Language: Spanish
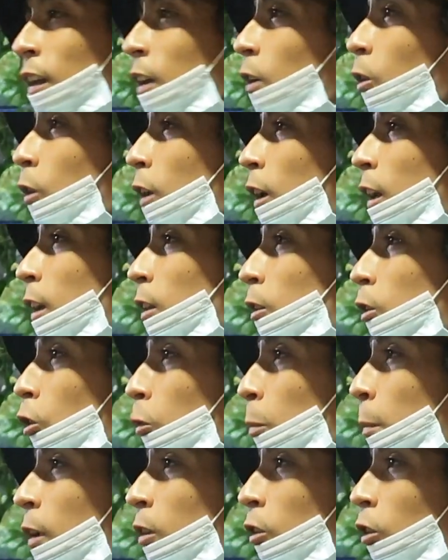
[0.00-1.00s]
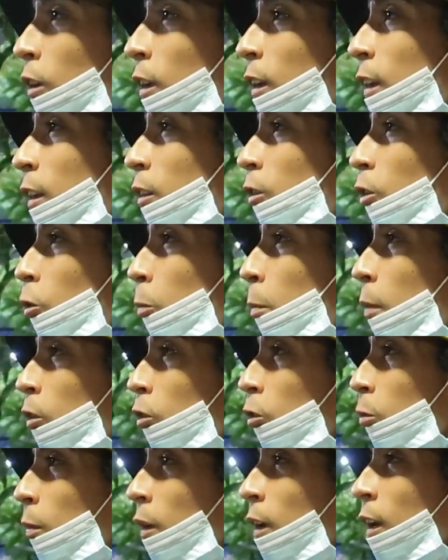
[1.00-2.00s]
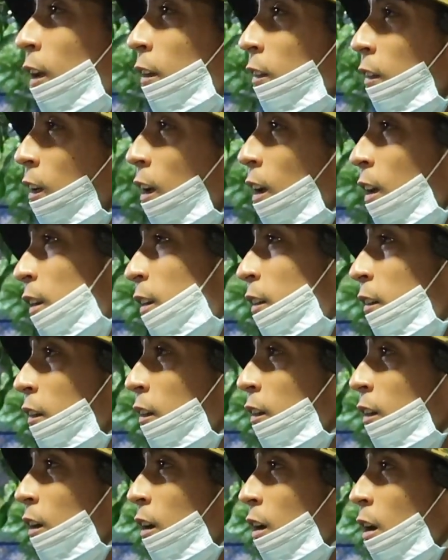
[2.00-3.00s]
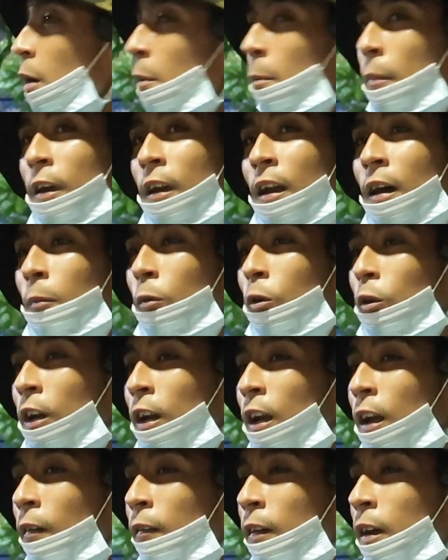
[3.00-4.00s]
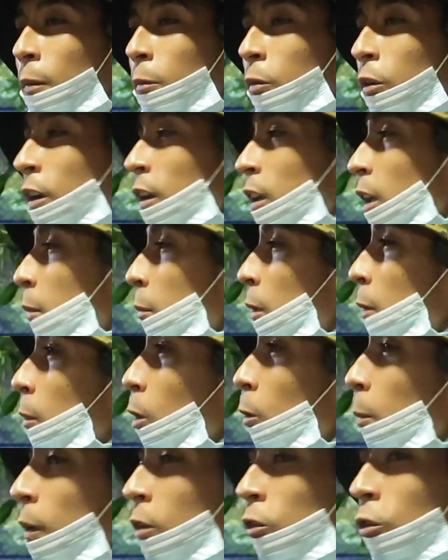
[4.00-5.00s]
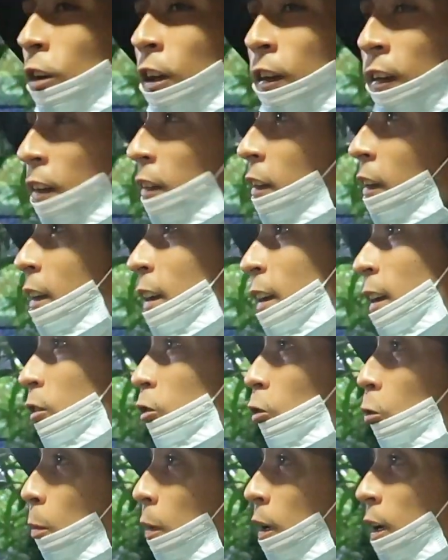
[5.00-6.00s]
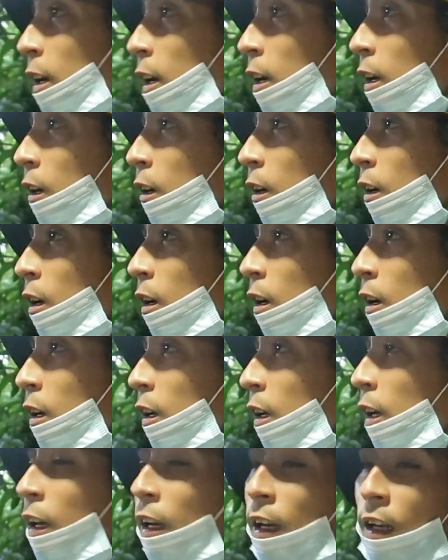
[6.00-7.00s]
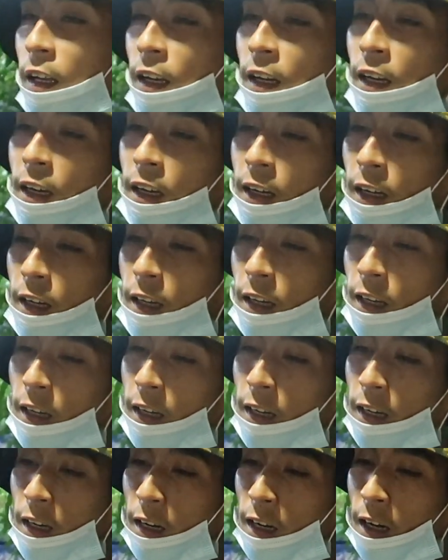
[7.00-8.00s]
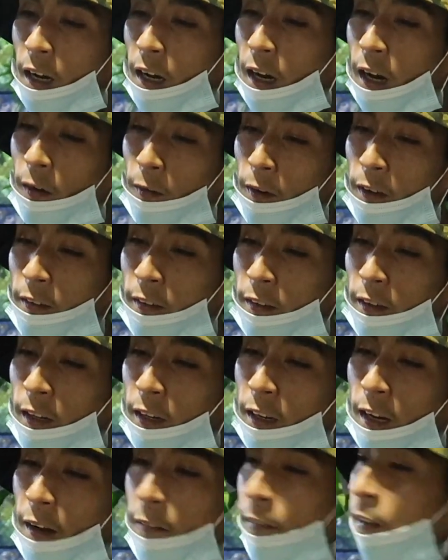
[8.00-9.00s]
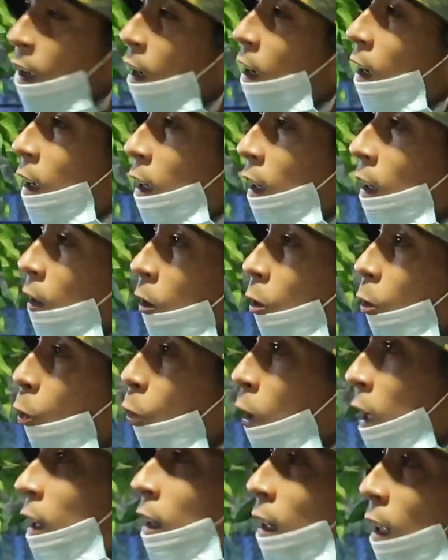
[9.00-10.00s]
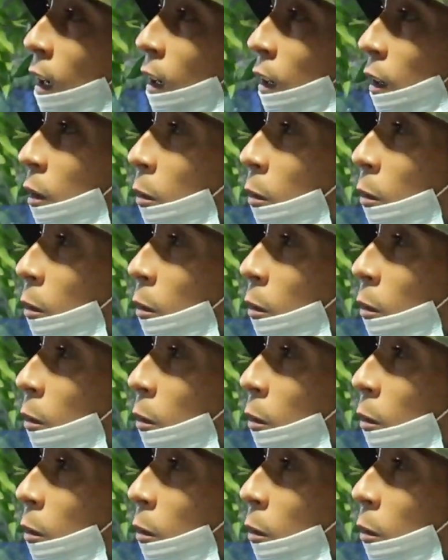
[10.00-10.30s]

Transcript: tengo 500 pesos, 500 pesos me nace darle, sí. Me enamora la vida porque también veo personas que se quieren superar y que a veces la vida es durita,